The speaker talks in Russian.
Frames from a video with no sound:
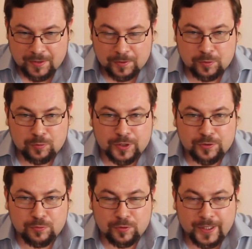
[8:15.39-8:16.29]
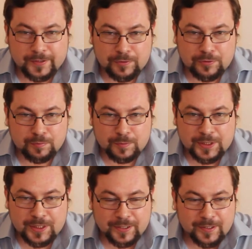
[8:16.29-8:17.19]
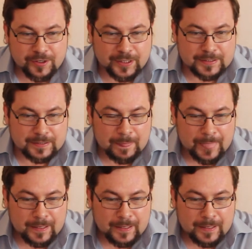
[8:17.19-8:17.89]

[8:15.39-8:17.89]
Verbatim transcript: эту водочку укладывают, чтобы побыстрее нажраться.